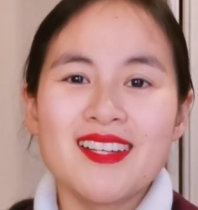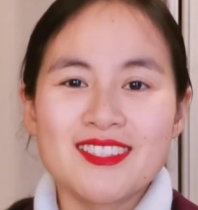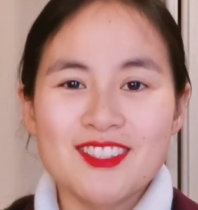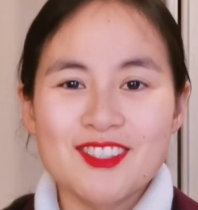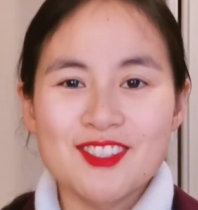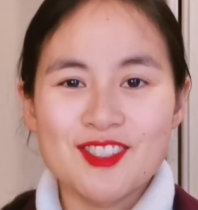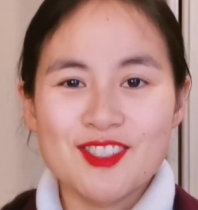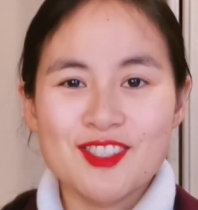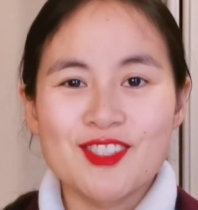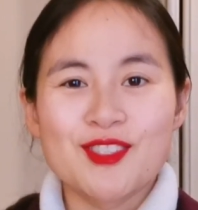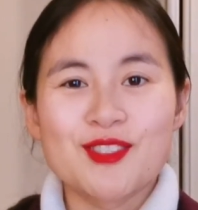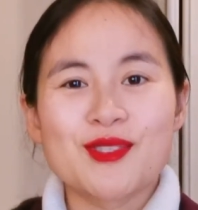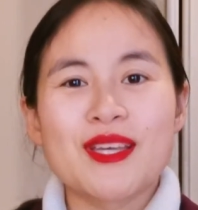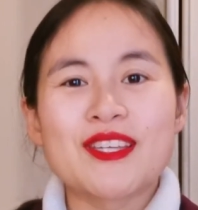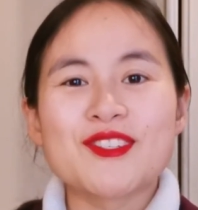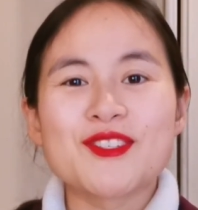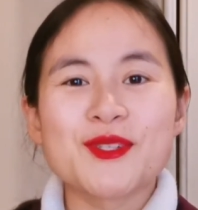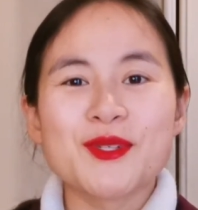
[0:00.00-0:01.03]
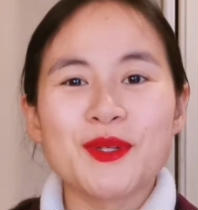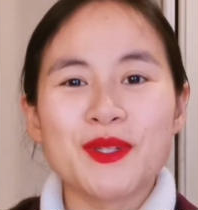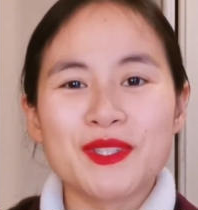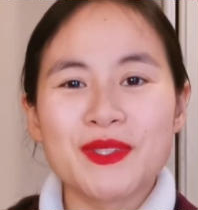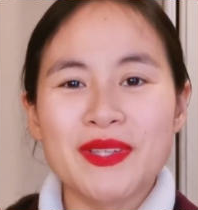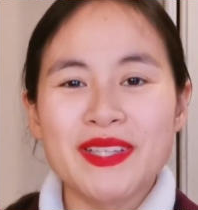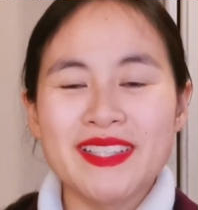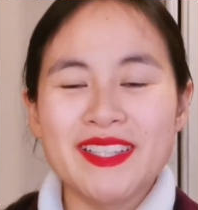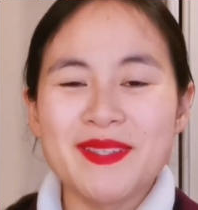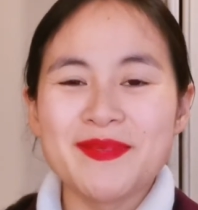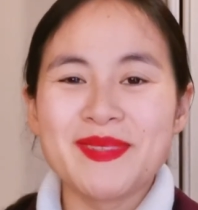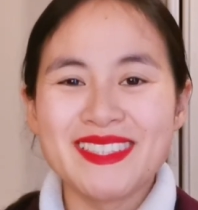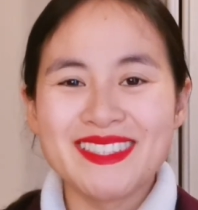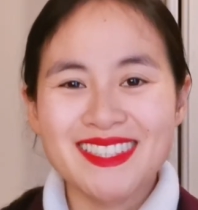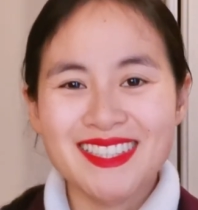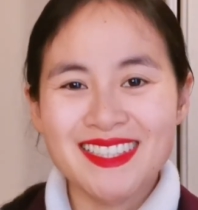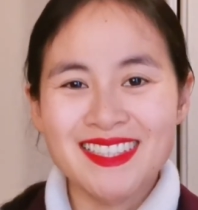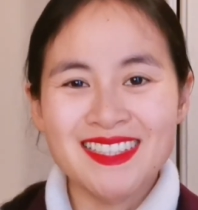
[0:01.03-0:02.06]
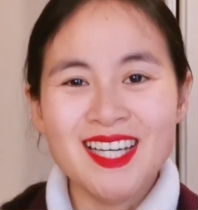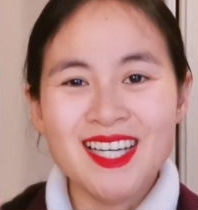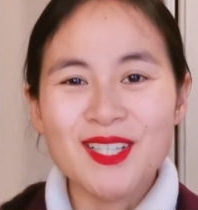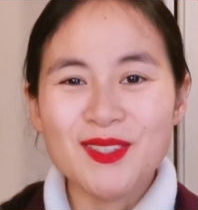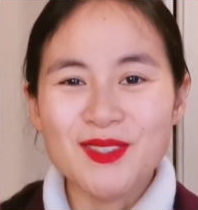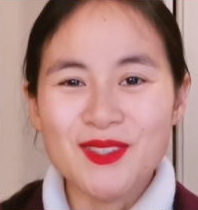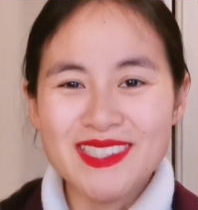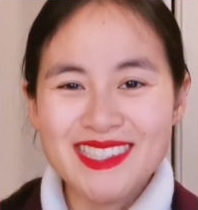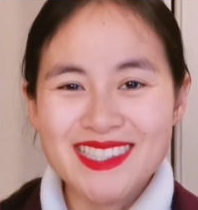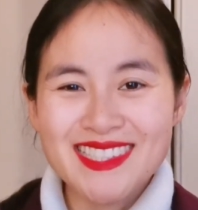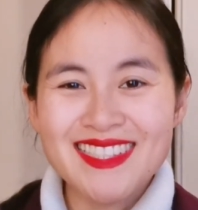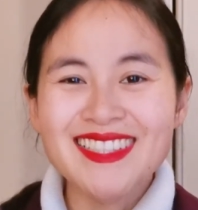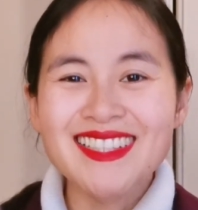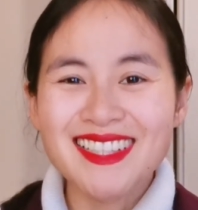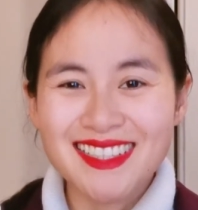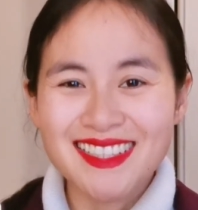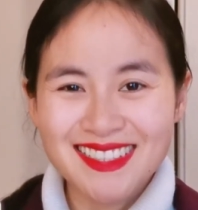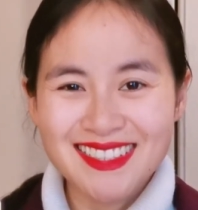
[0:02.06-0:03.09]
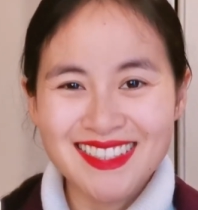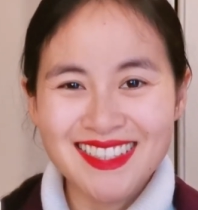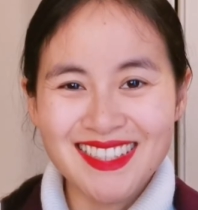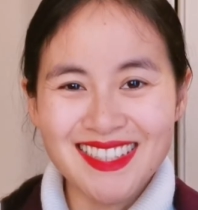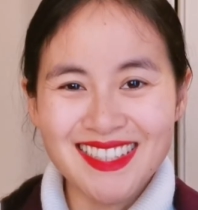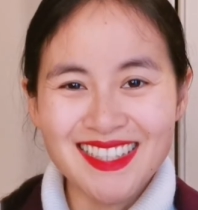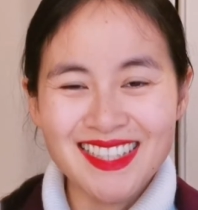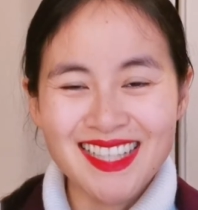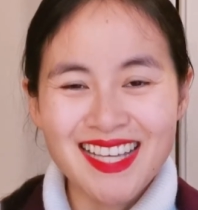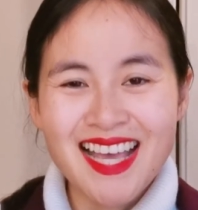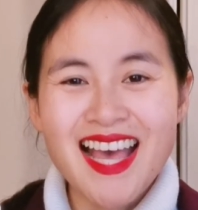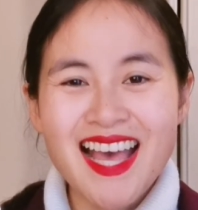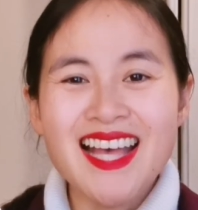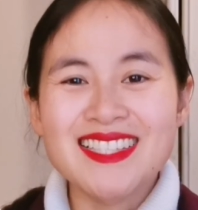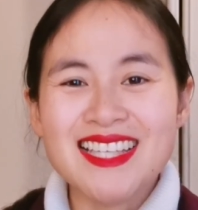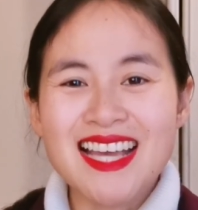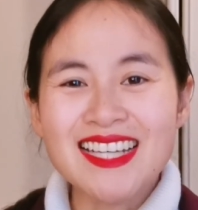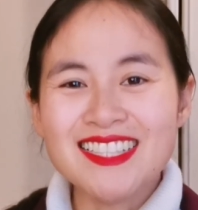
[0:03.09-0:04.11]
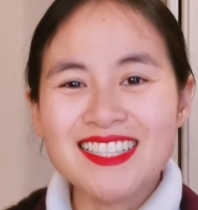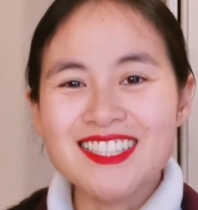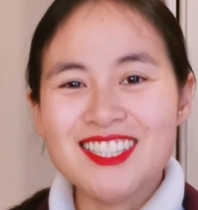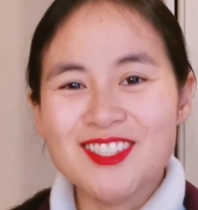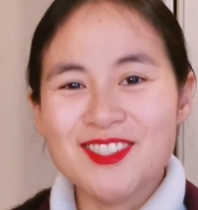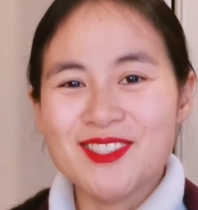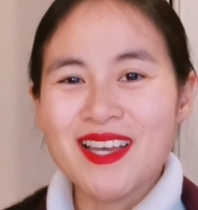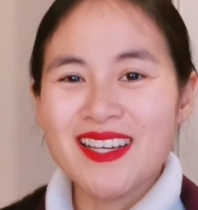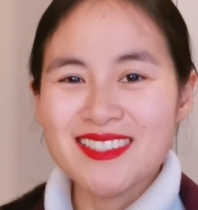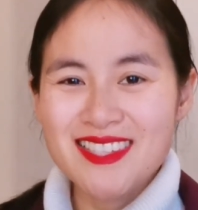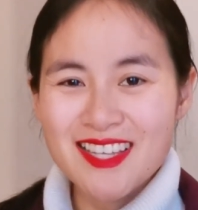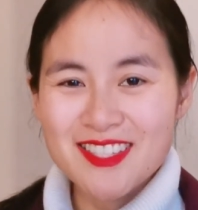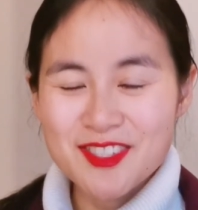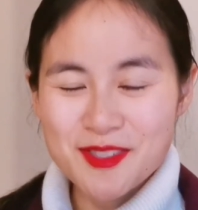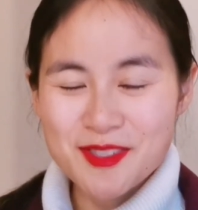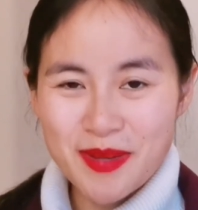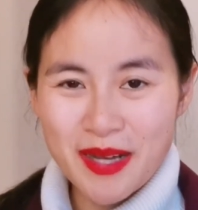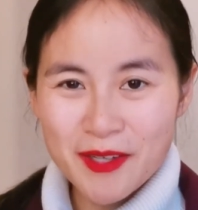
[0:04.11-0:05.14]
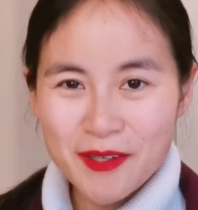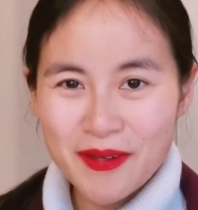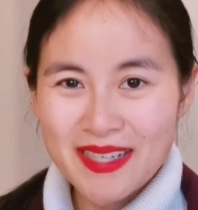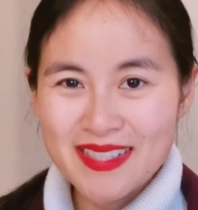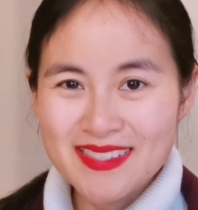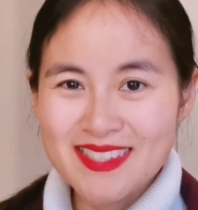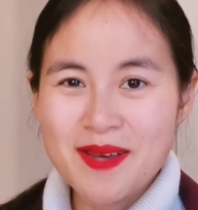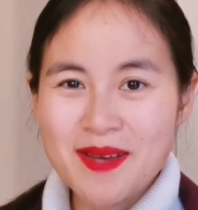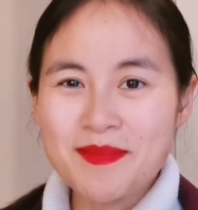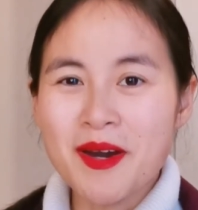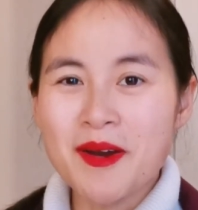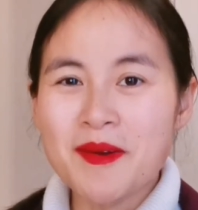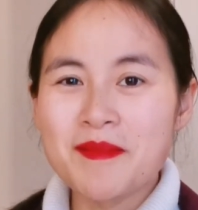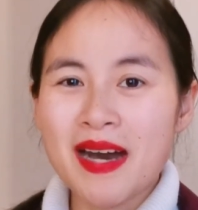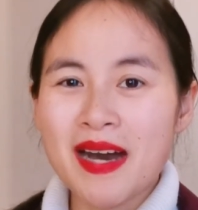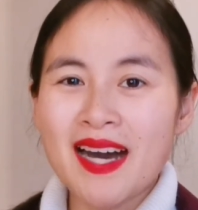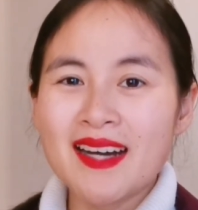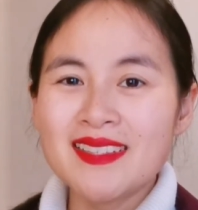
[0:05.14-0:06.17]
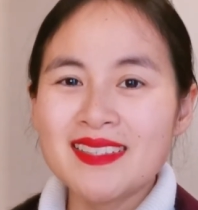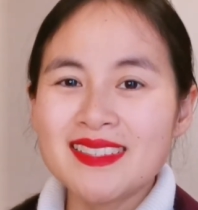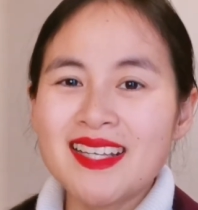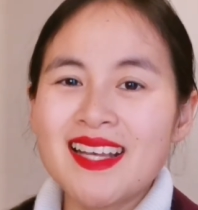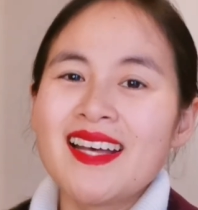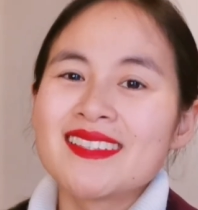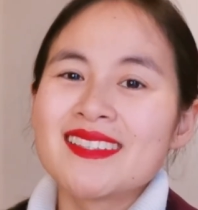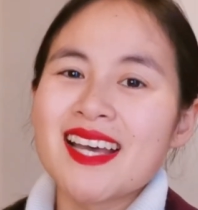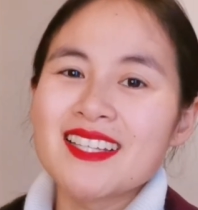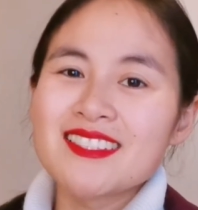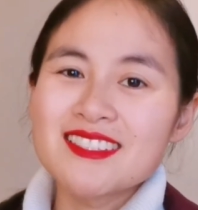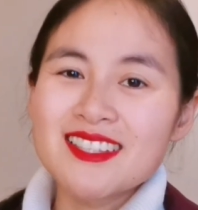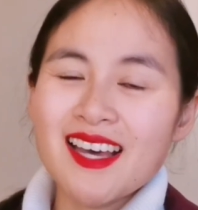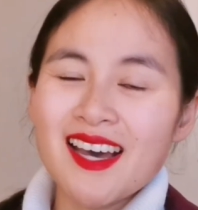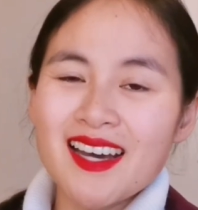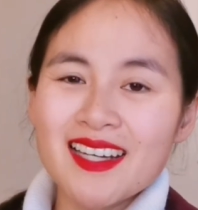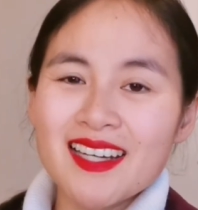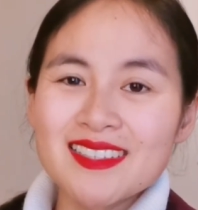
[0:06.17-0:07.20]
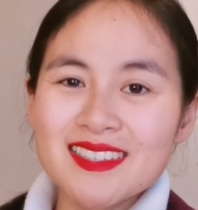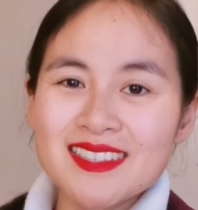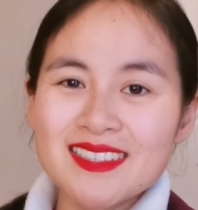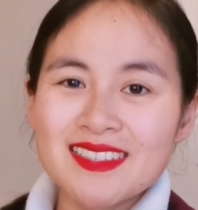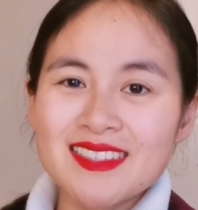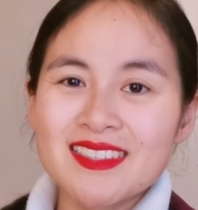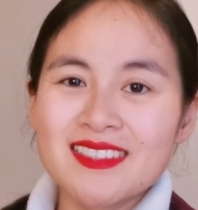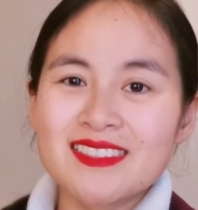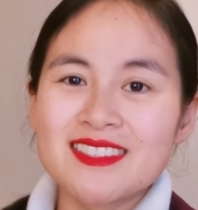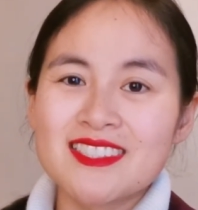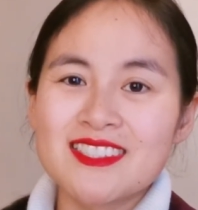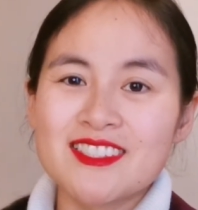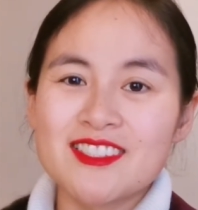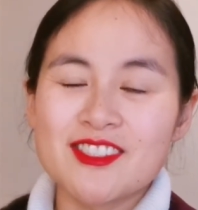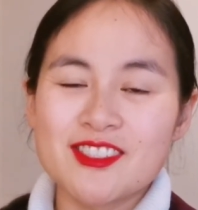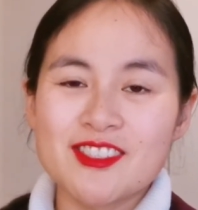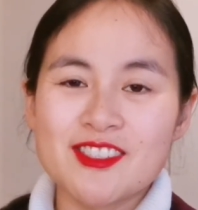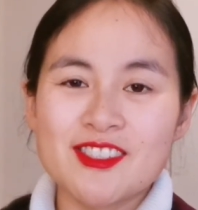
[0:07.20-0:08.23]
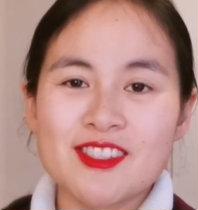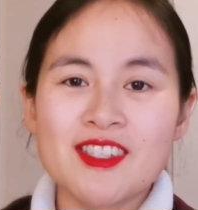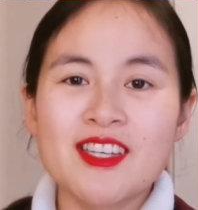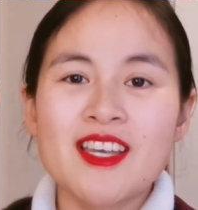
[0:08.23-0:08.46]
这是算是我对你们的国庆贺礼，价格只需要三十八块三毛八。那这堂课其实